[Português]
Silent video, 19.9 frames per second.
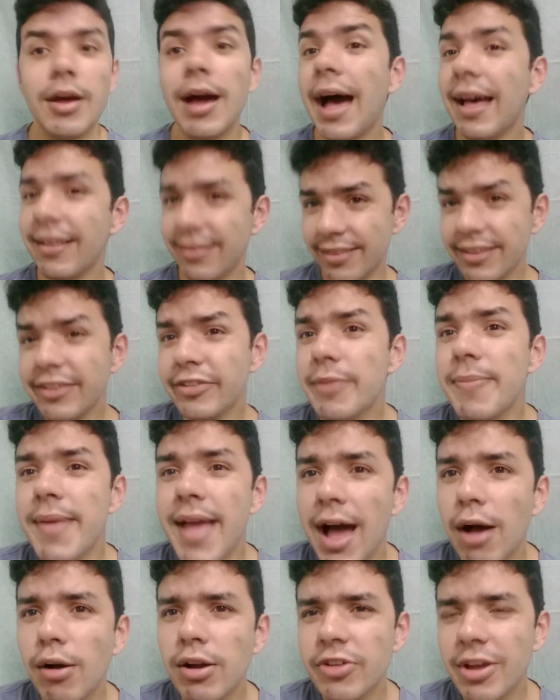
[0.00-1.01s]
assiste a
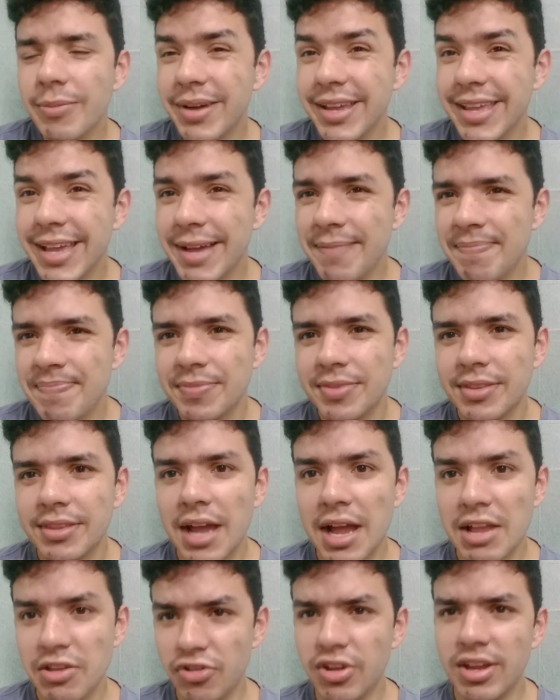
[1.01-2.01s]
minha aula de amanhã,
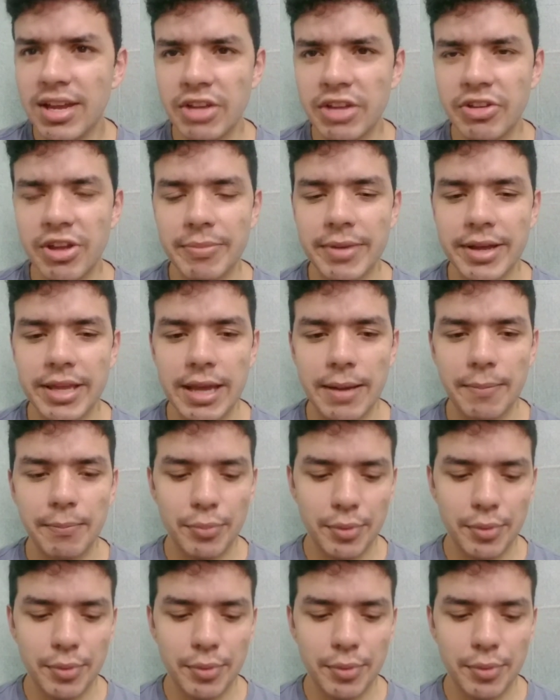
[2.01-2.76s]
a dica de amanhã,